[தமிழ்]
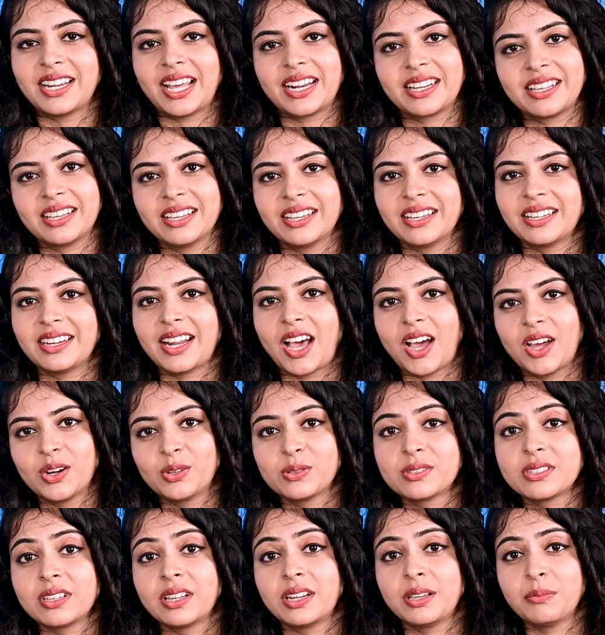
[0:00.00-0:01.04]
நிறைய
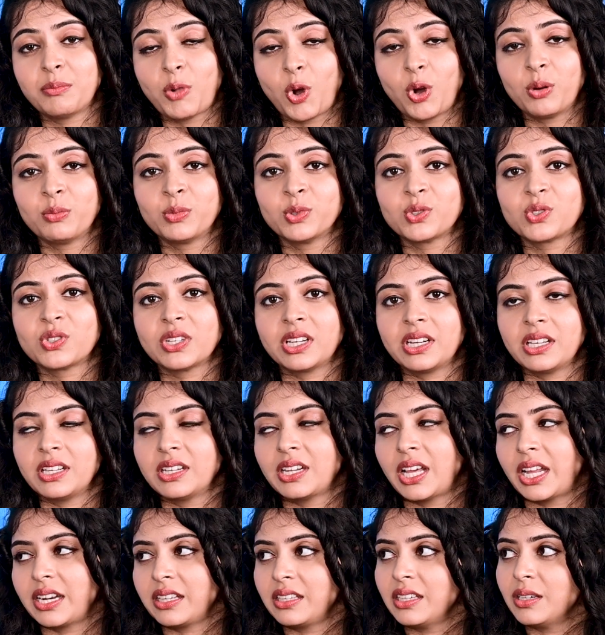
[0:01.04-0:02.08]
நானும் சரி மாமும் சரி
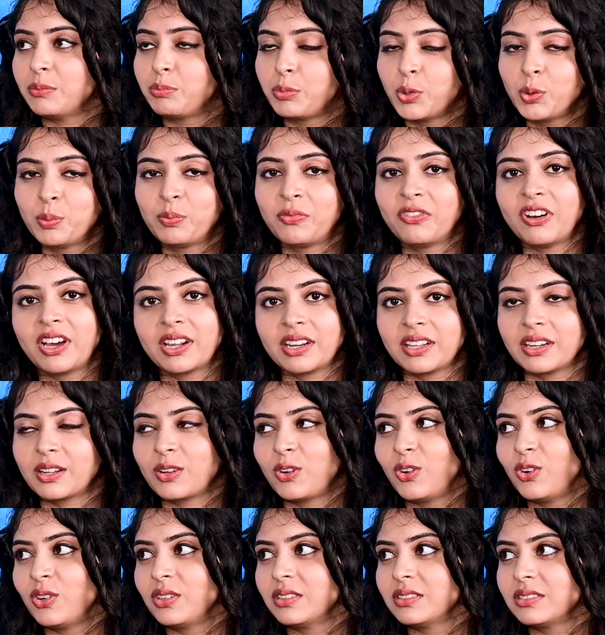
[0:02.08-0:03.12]
நிறைய பூப்
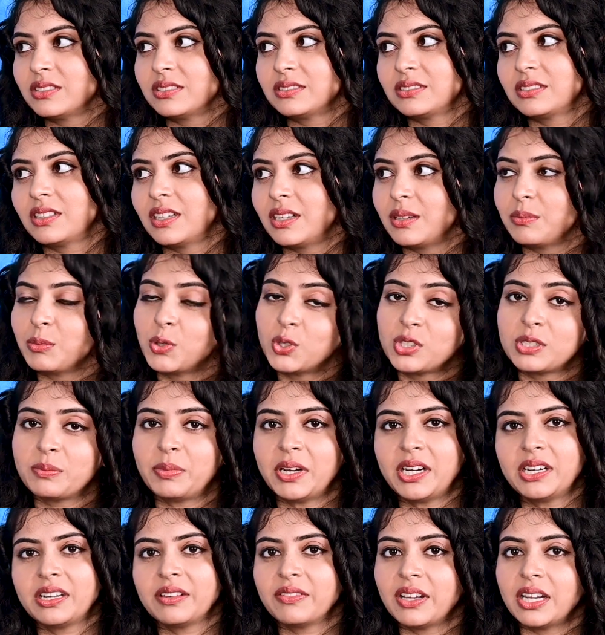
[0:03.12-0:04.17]
வாரியிருக்கோம் இந்த
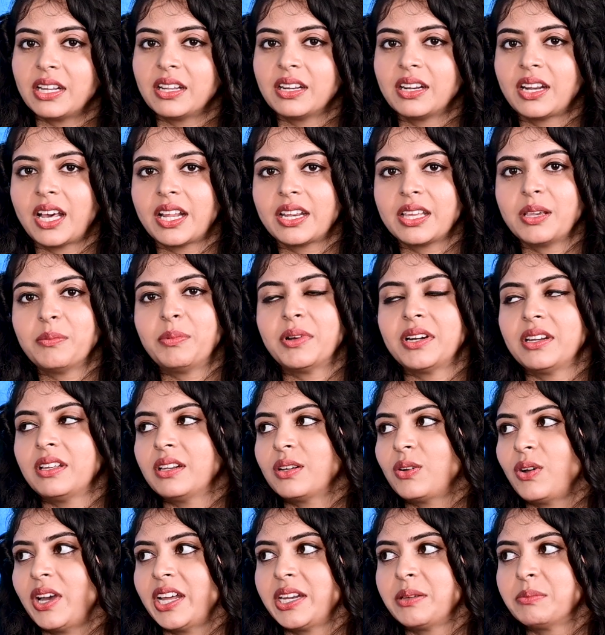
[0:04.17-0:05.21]
முன்சிபாலிட்டி வேலை நிறைய
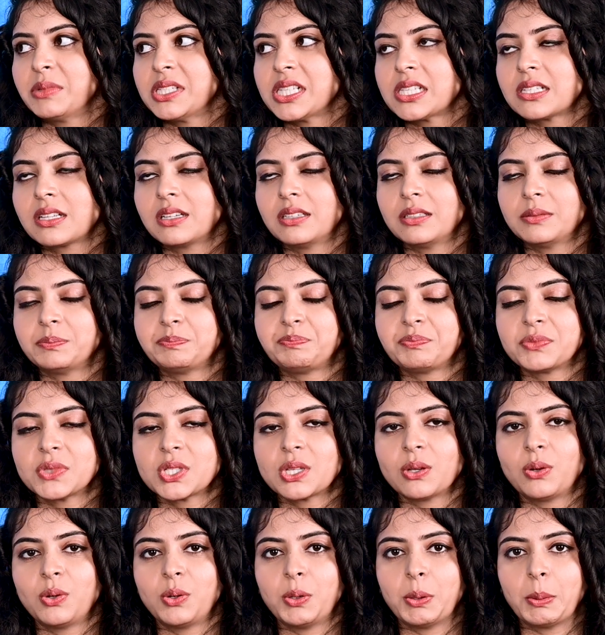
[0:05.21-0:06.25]
பண்ணியிருக்கோம் அனிமல்ஸ்க்கு
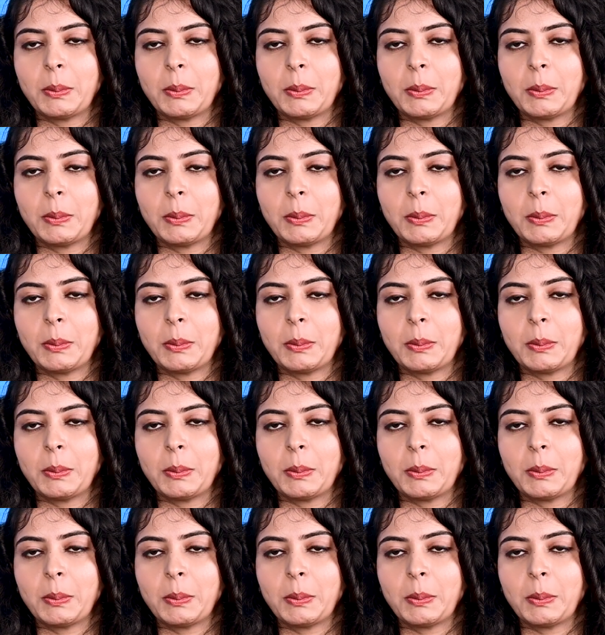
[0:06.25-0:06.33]
ஸோ